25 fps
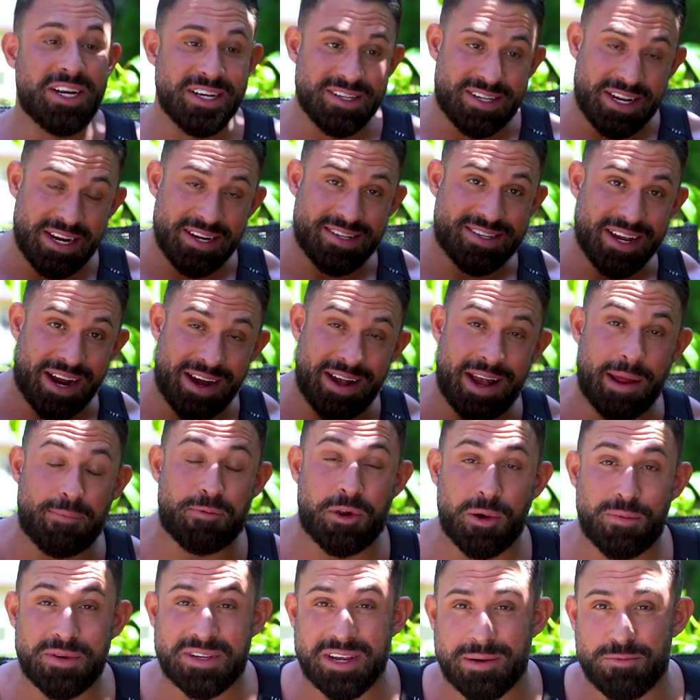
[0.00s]
ihr seht, ein
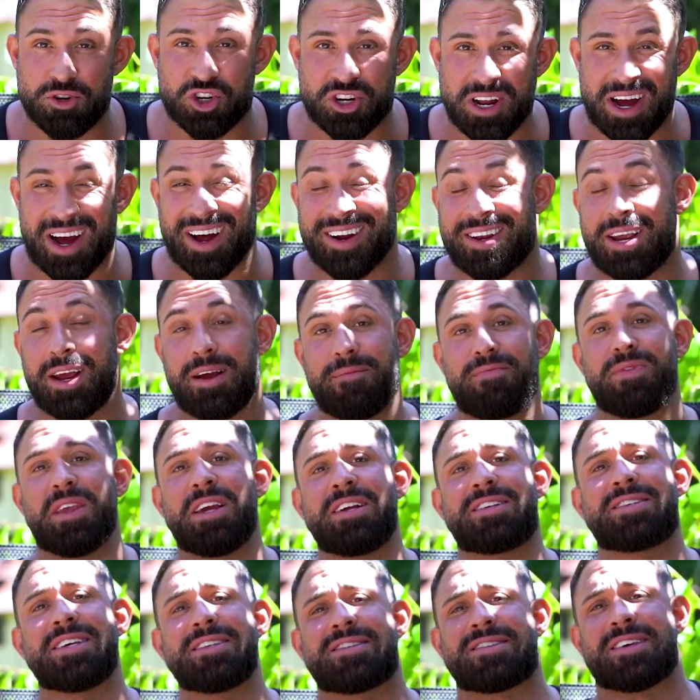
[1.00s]
Laptop ist am Start.
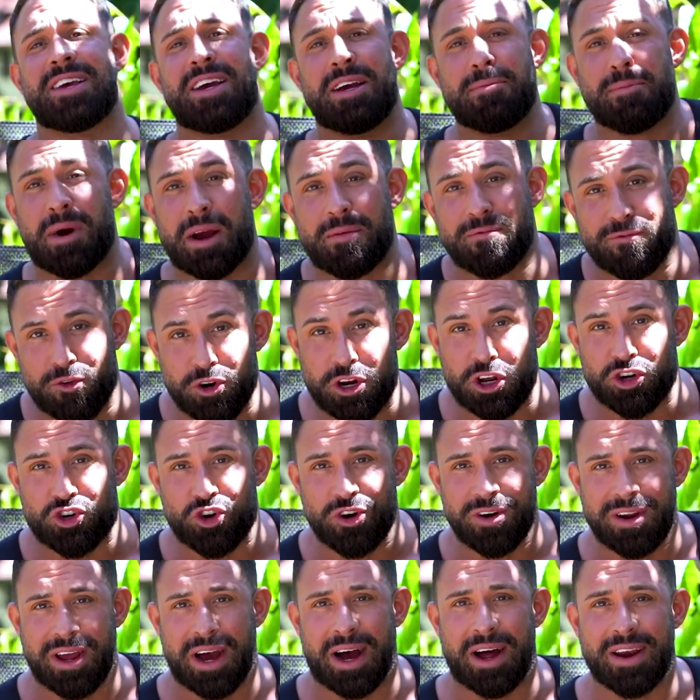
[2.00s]
Ich sitze in meinem
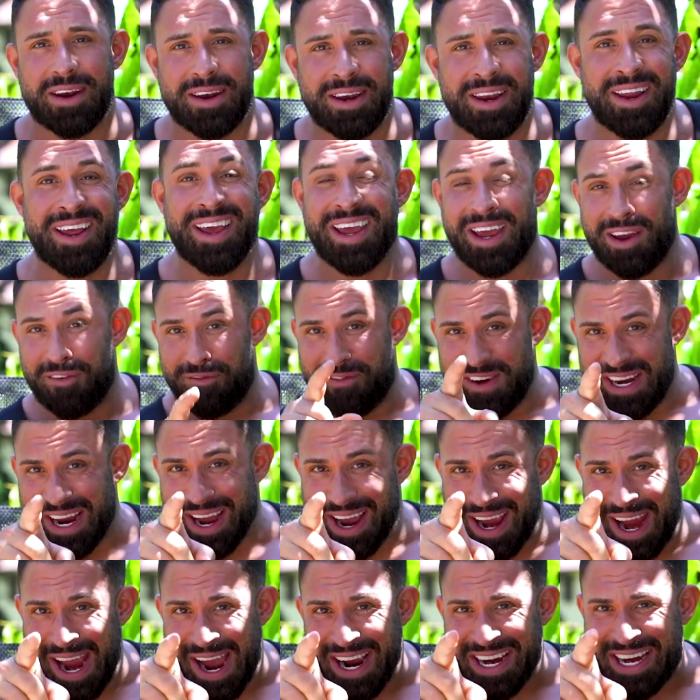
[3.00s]
wunderschönen Garten. Wir
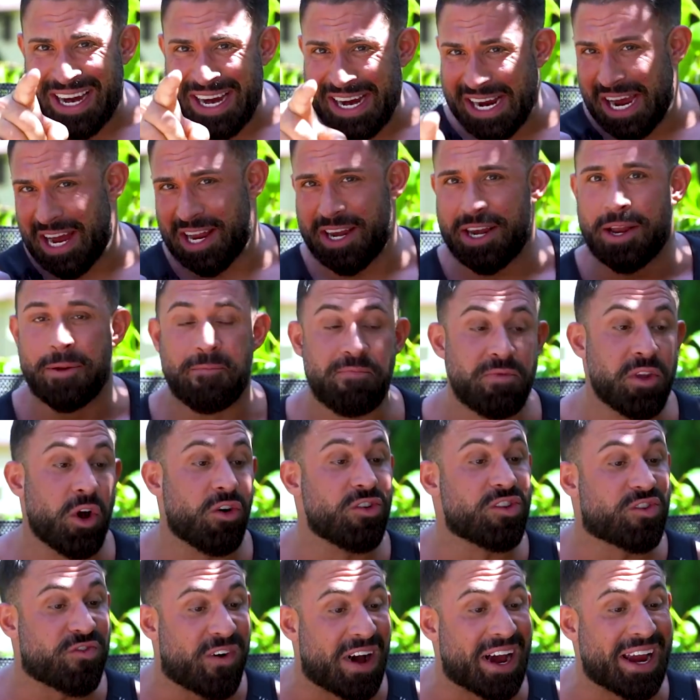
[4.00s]
reagieren!
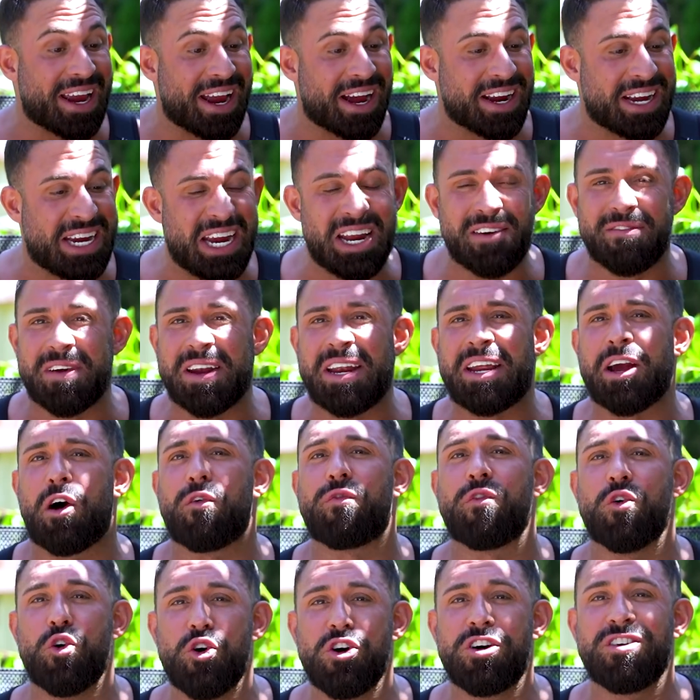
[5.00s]
Und zwar reagieren wir nicht
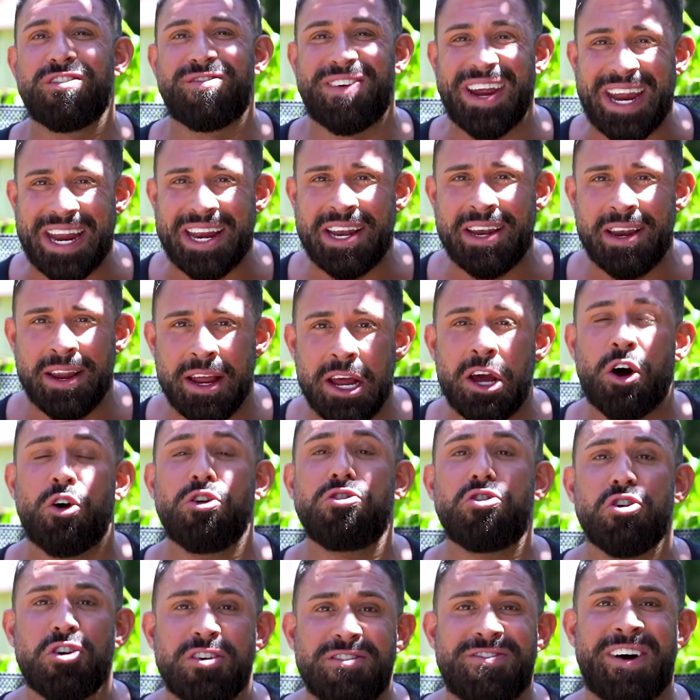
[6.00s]
auf irgendwen
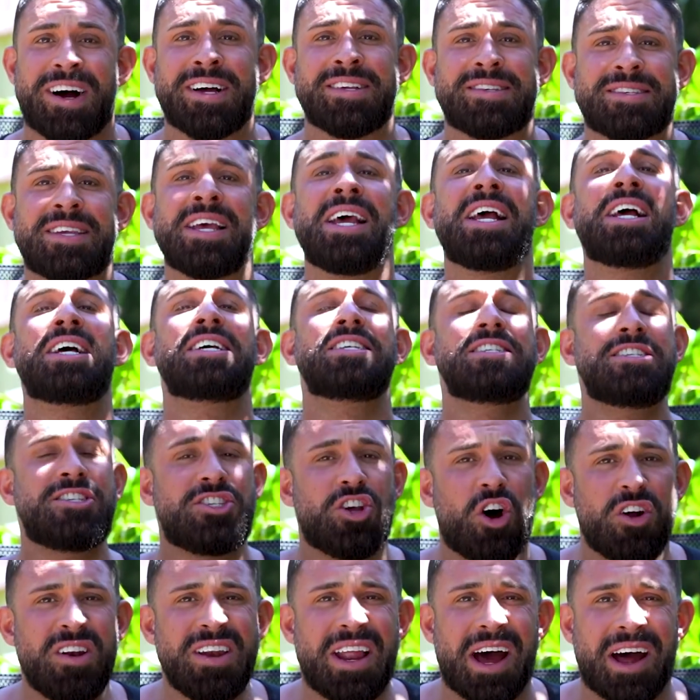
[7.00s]
und irgendwas,
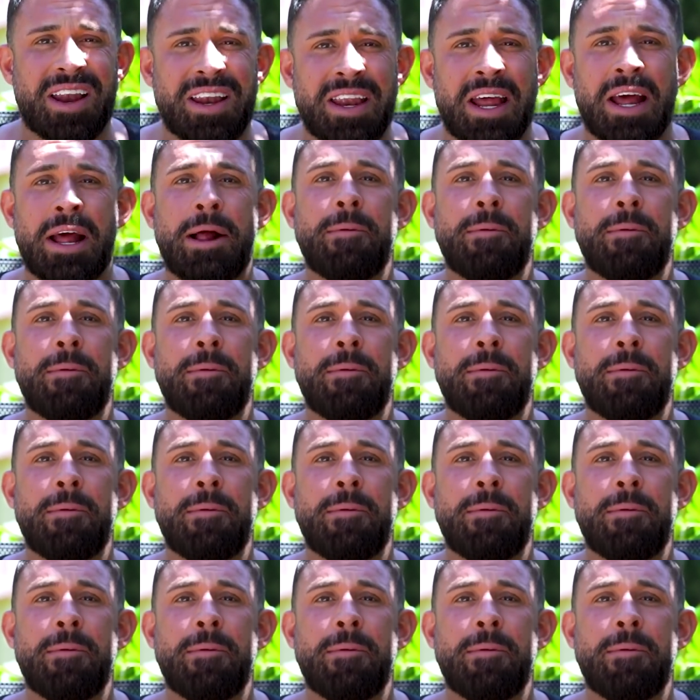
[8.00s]
sondern